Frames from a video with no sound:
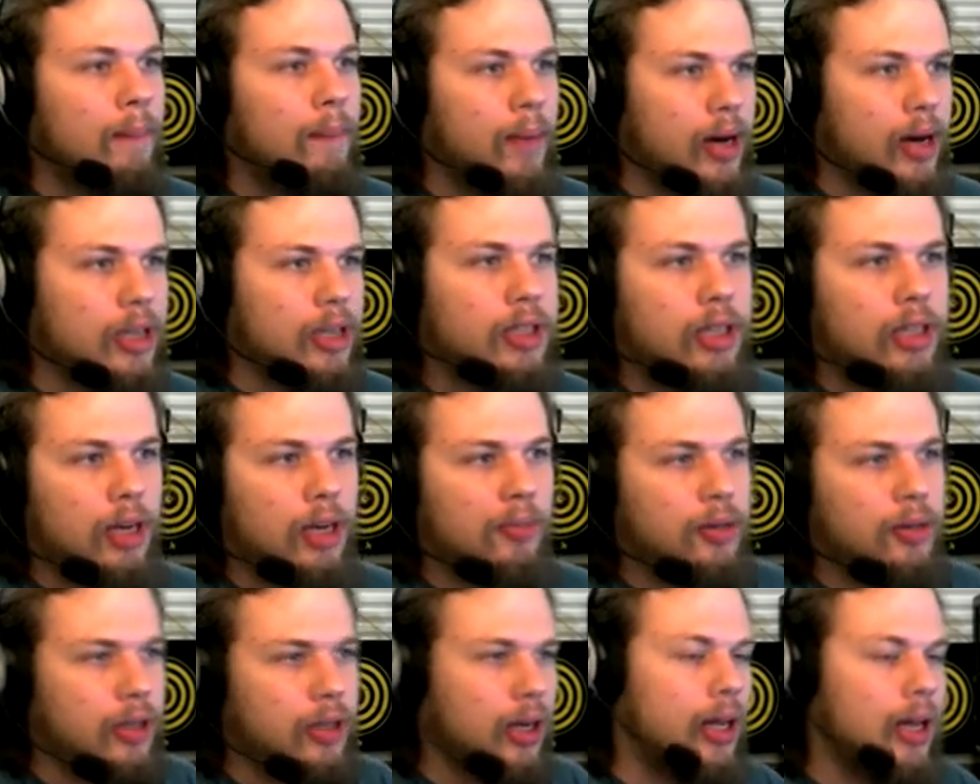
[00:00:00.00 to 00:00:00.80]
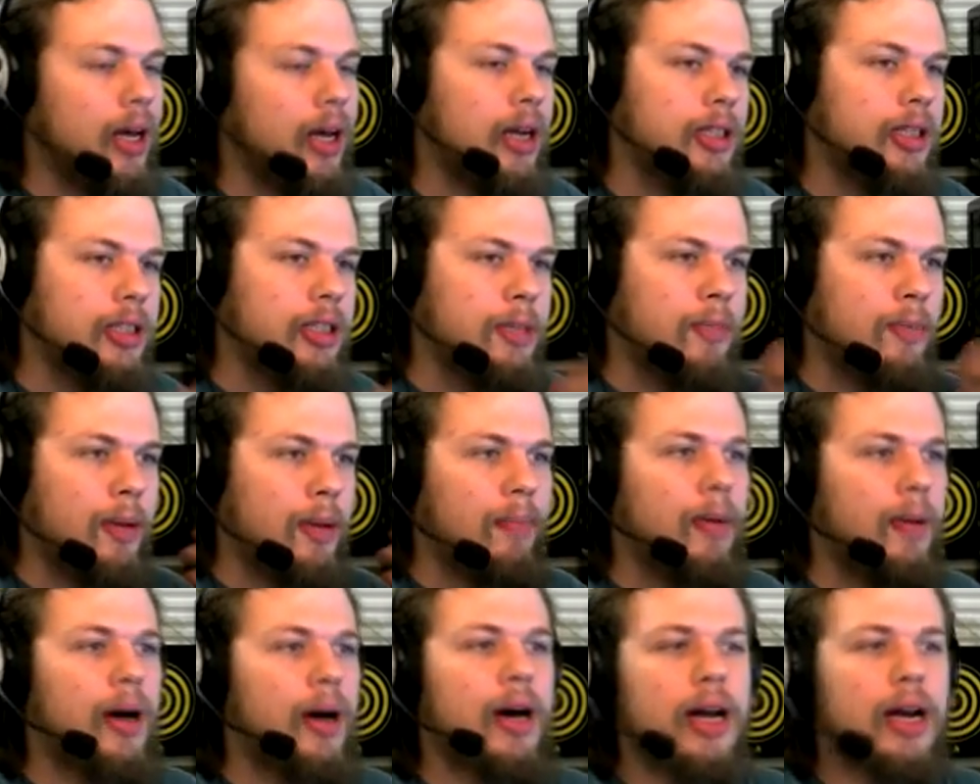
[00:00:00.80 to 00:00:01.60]
mais tempo a galera se
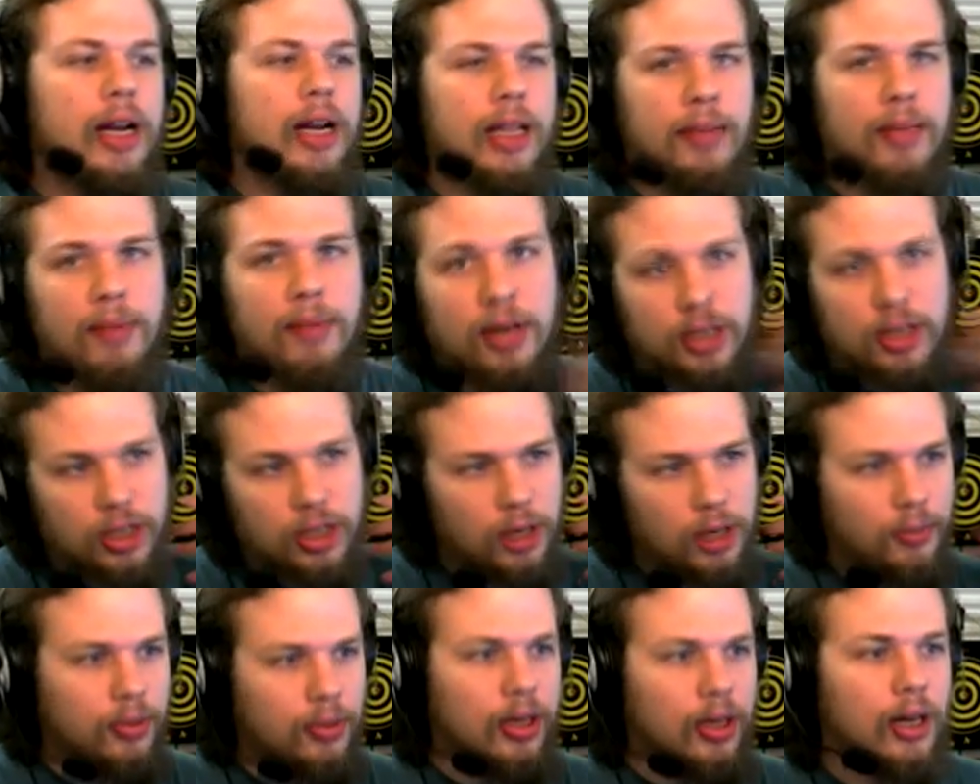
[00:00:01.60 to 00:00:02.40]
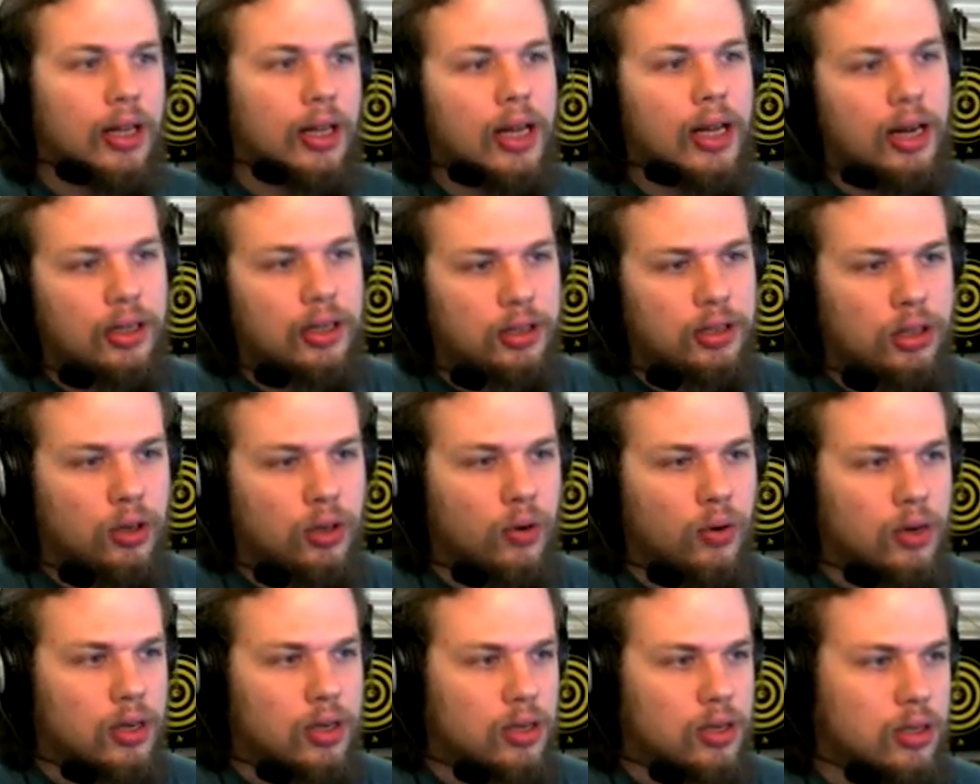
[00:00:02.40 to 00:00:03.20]
prepara, tem mais tempo da galera se
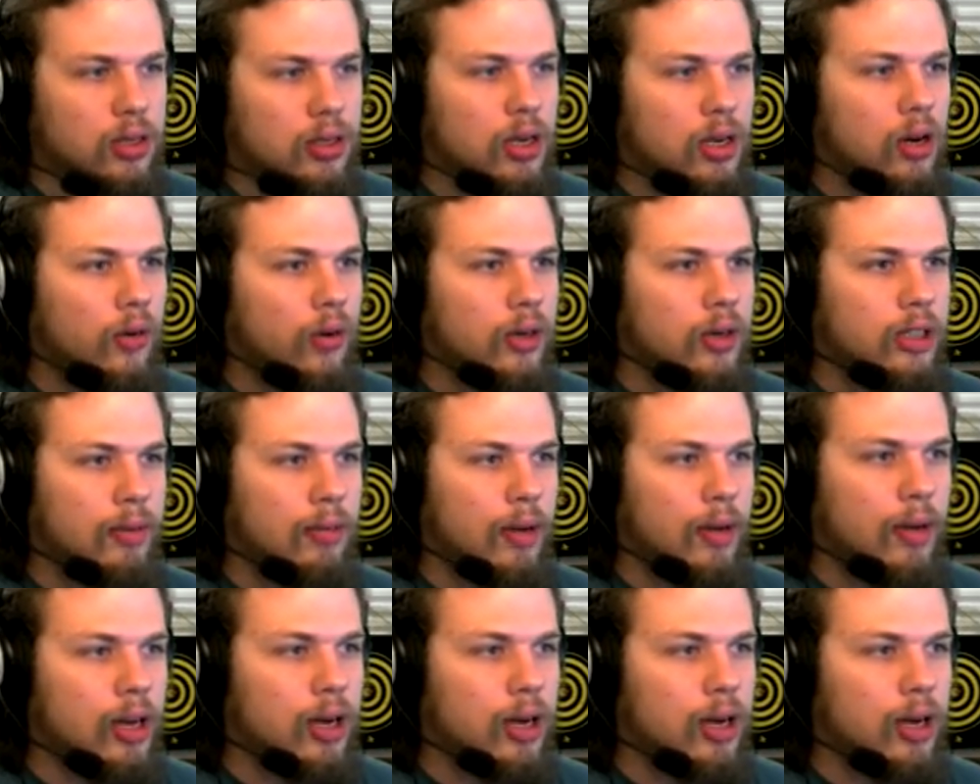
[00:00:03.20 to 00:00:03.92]
conhecer, conhecer